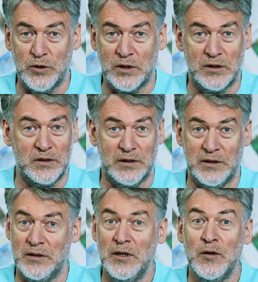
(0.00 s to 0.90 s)
Вот
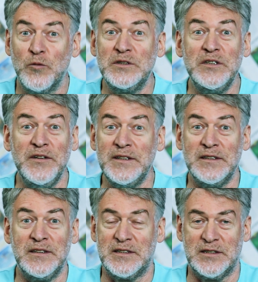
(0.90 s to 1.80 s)
э,
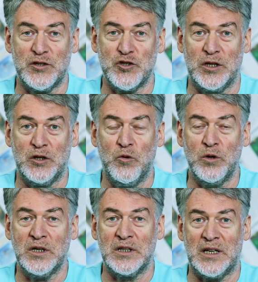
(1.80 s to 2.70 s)
удивительный совершенно
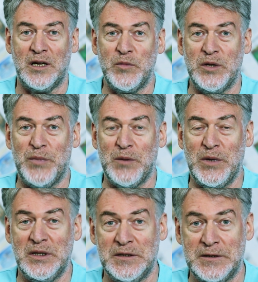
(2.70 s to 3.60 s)
орган, она мне
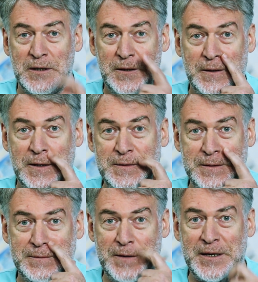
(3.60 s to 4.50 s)
попалась
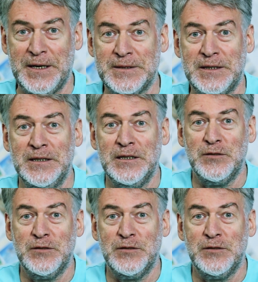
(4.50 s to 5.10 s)
один-два раза